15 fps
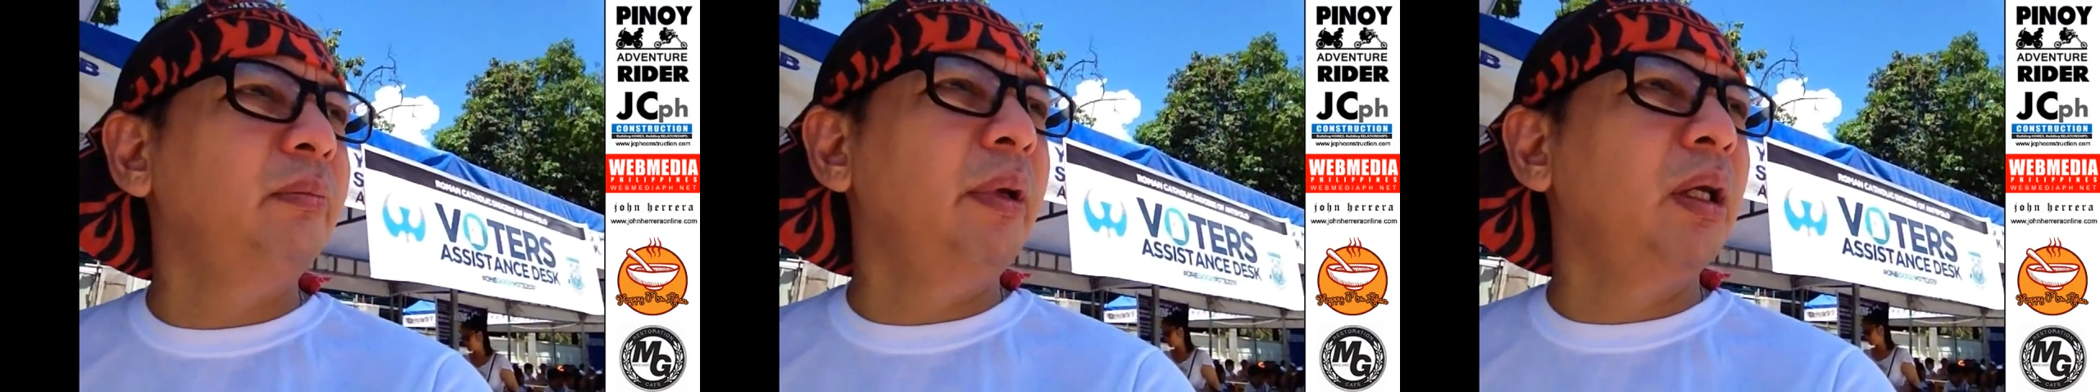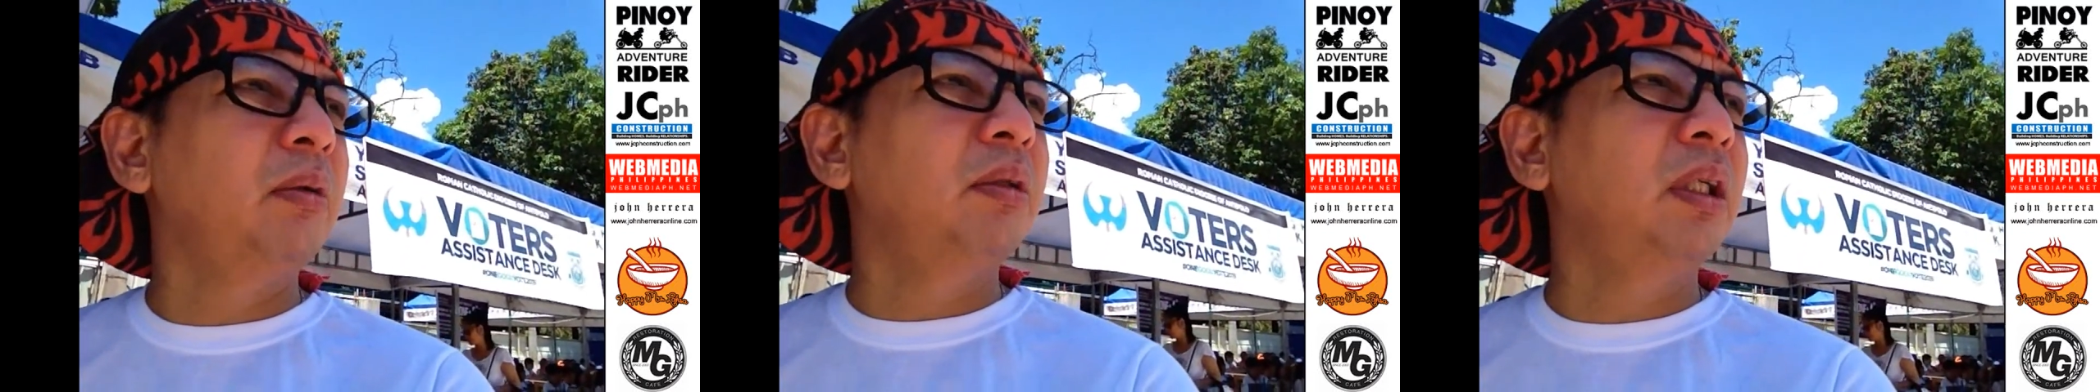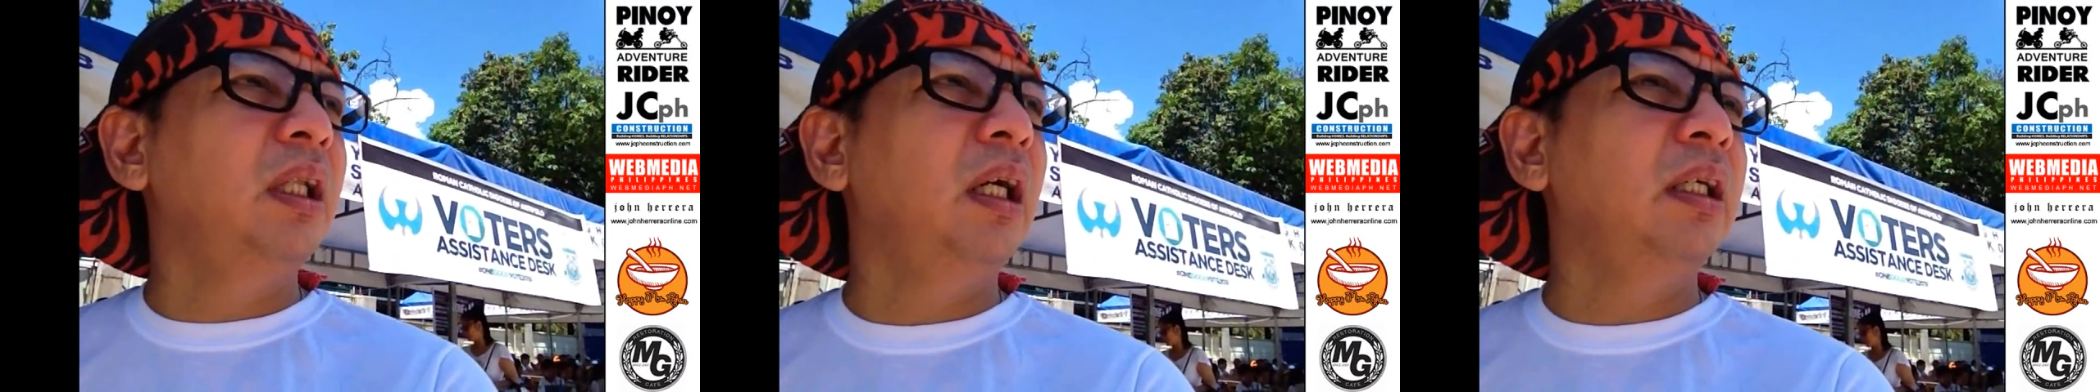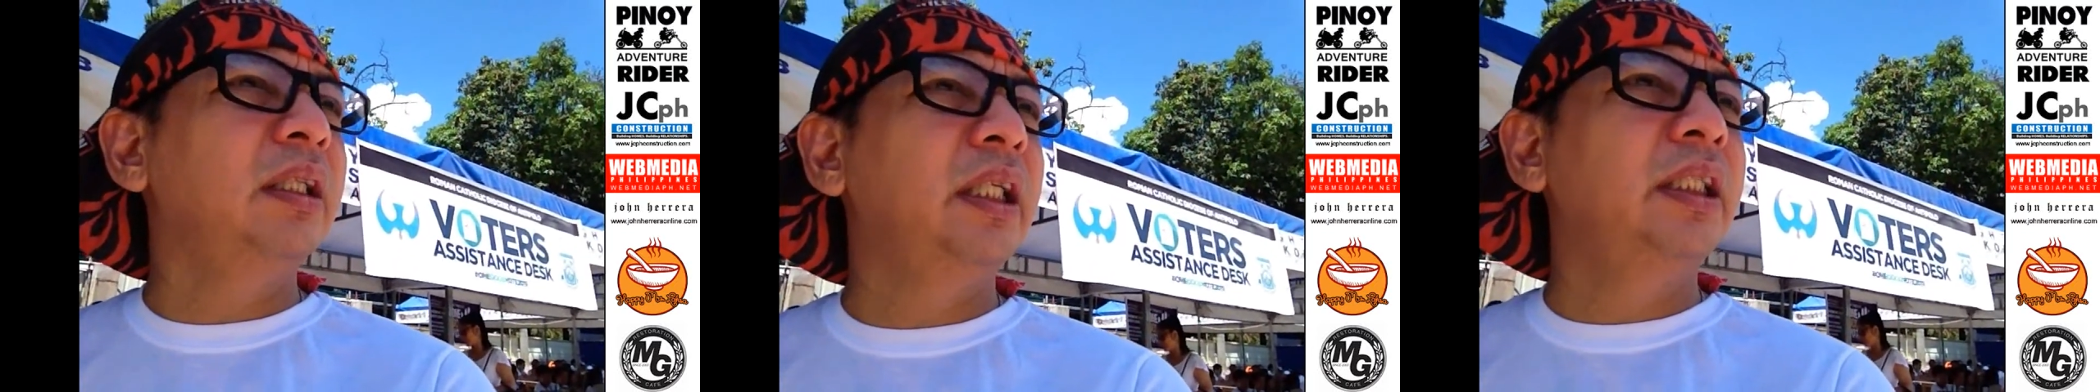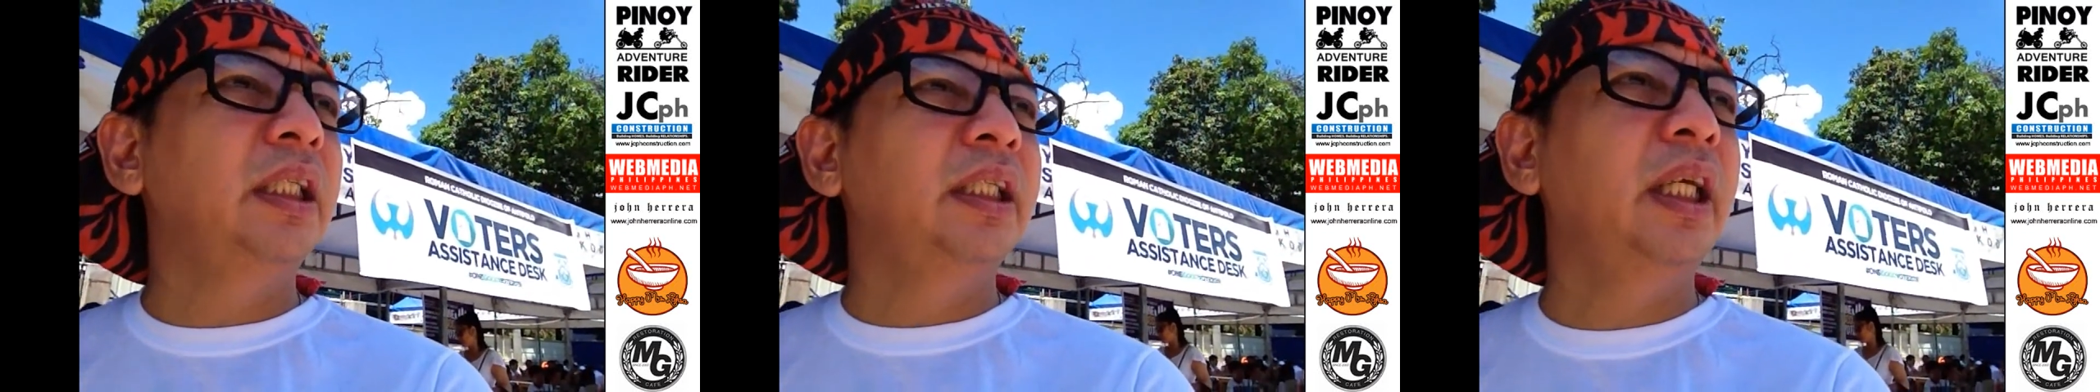meron silang
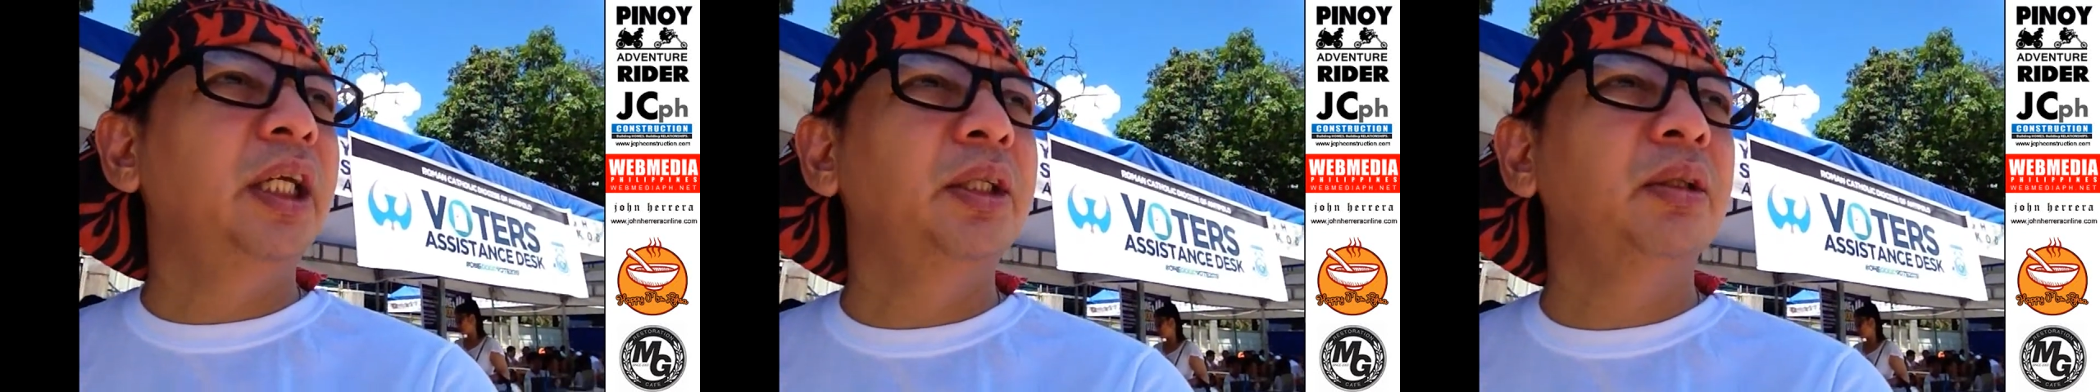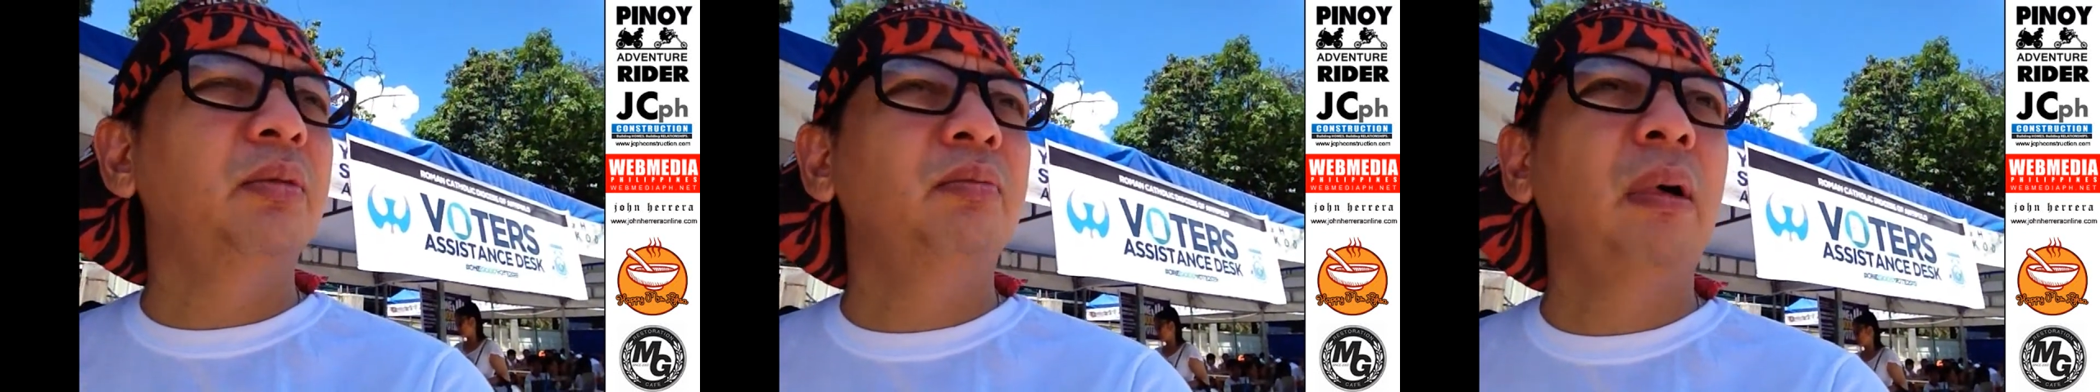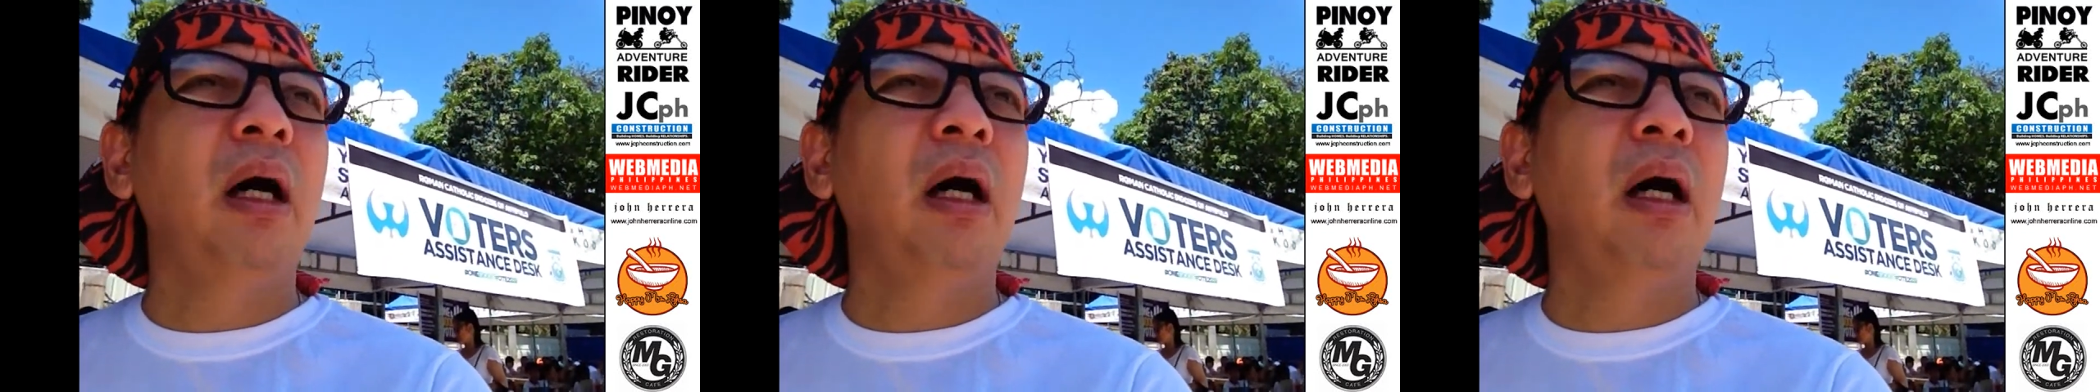designation